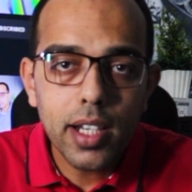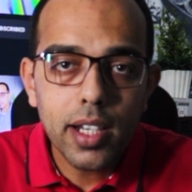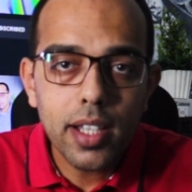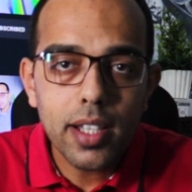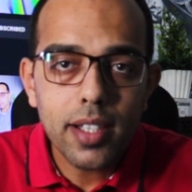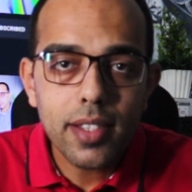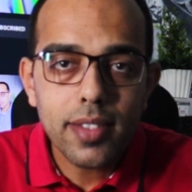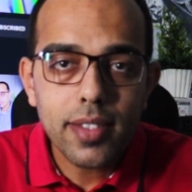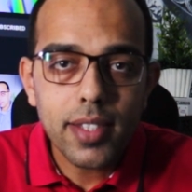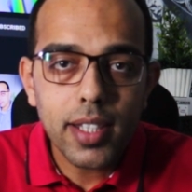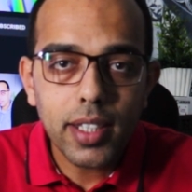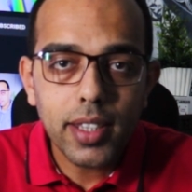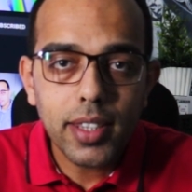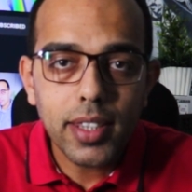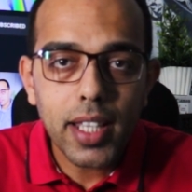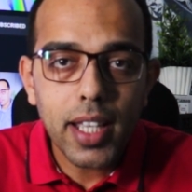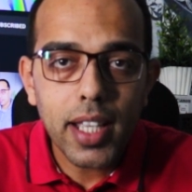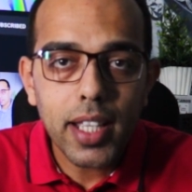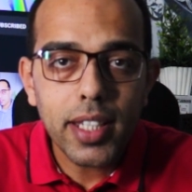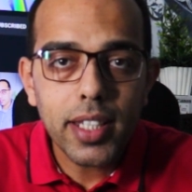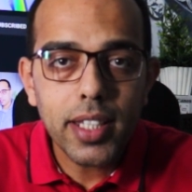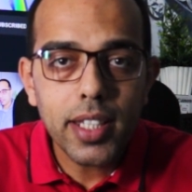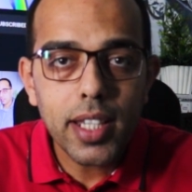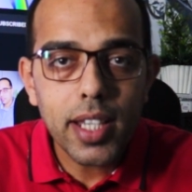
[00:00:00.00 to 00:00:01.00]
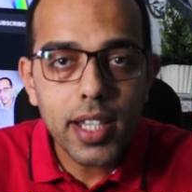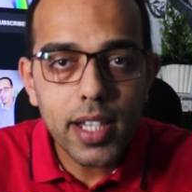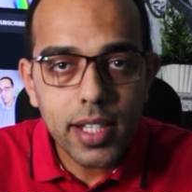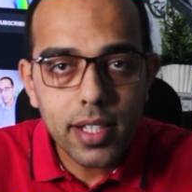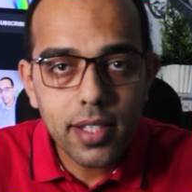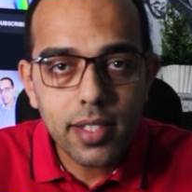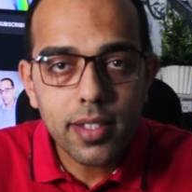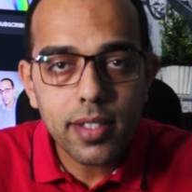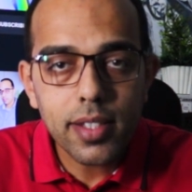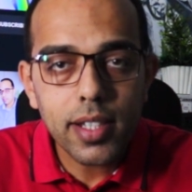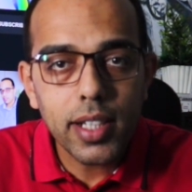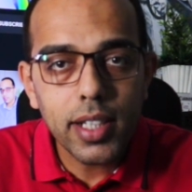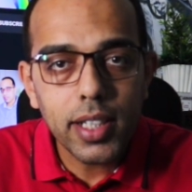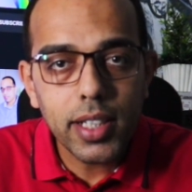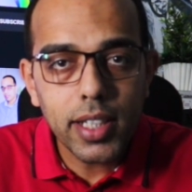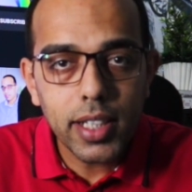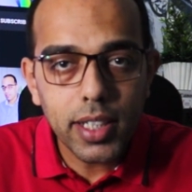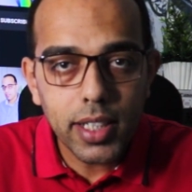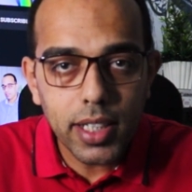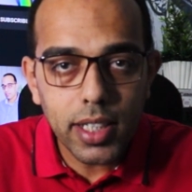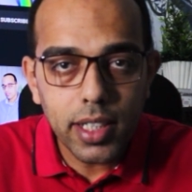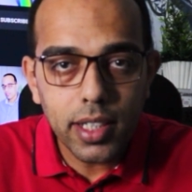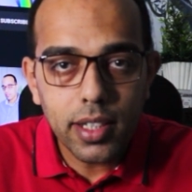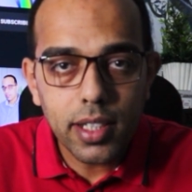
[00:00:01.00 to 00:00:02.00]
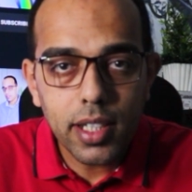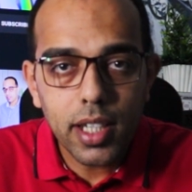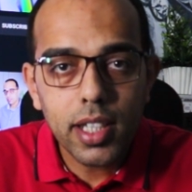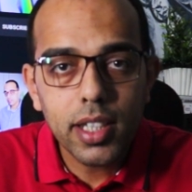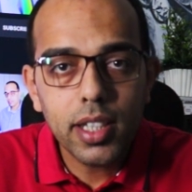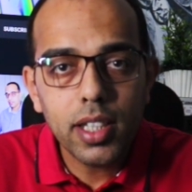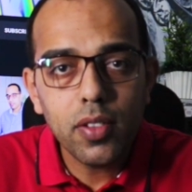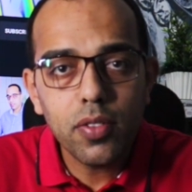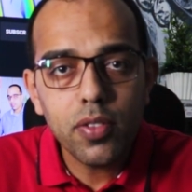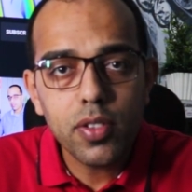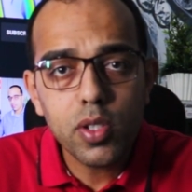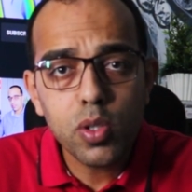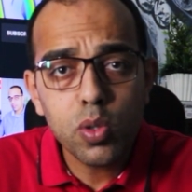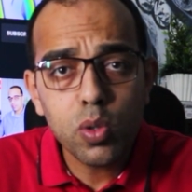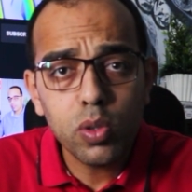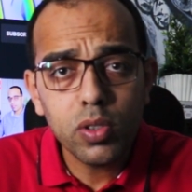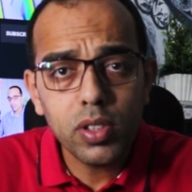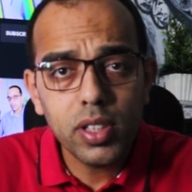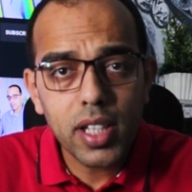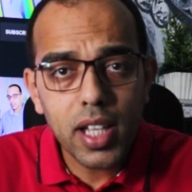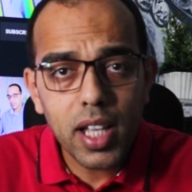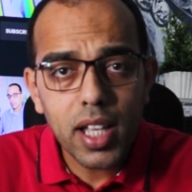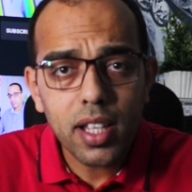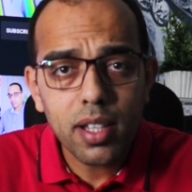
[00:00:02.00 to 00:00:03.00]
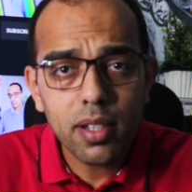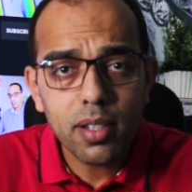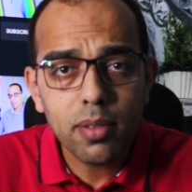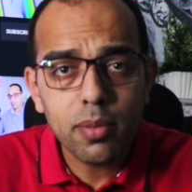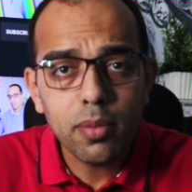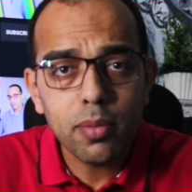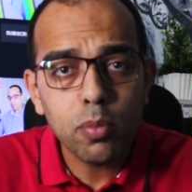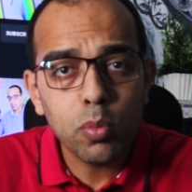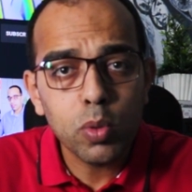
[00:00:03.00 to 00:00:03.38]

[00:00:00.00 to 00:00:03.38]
ال 6 اي اكس الجديد التلفزيون ده